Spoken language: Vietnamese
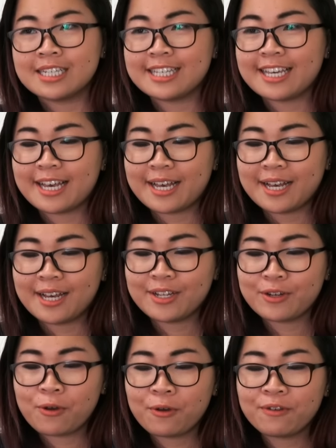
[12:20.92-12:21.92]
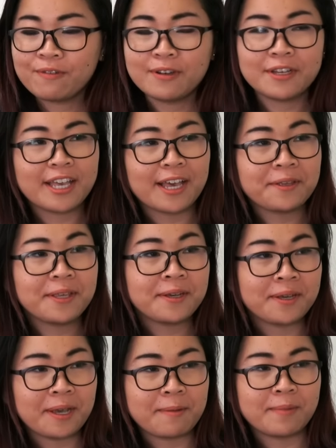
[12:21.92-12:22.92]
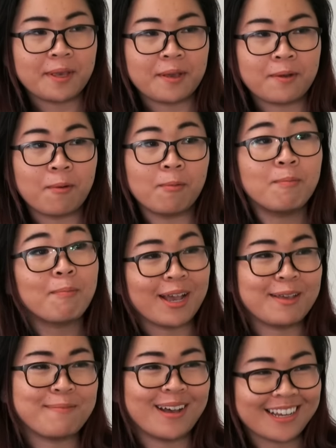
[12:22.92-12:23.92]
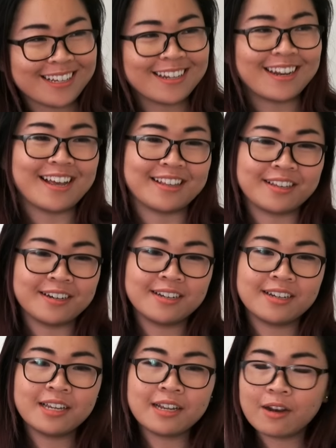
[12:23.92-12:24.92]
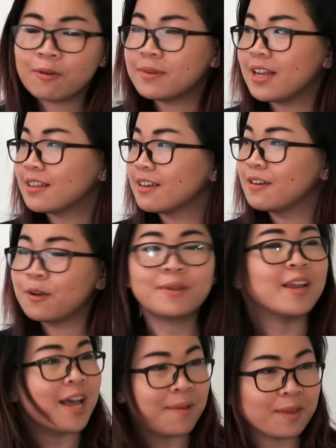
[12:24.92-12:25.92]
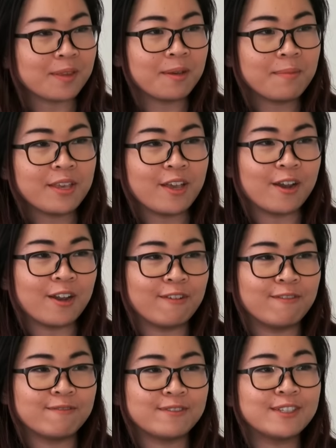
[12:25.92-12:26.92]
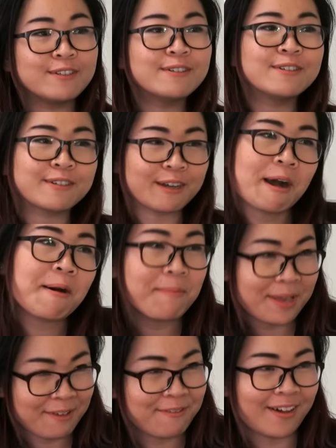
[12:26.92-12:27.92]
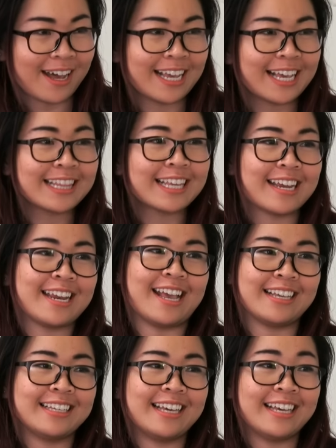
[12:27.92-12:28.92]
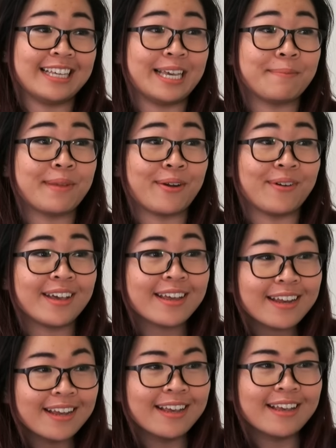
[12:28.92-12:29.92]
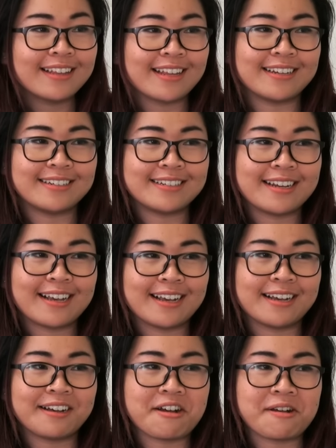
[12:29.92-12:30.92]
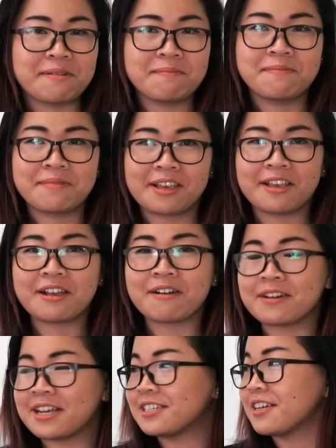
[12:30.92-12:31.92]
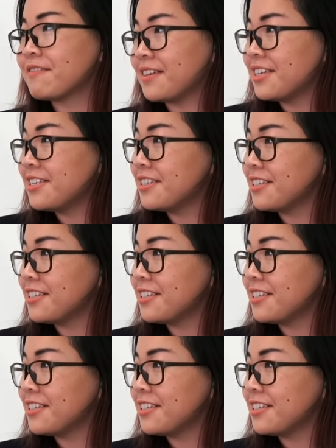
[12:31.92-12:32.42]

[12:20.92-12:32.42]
Dạ, đối với cá nhân em thì cũng may mắn là tới lúc đi từ lúc đi làm cho tới bây giờ là chưa có bị phải cái tai nạn nghề nghiệp nào hết. Thành ra à, cái câu này chắc phải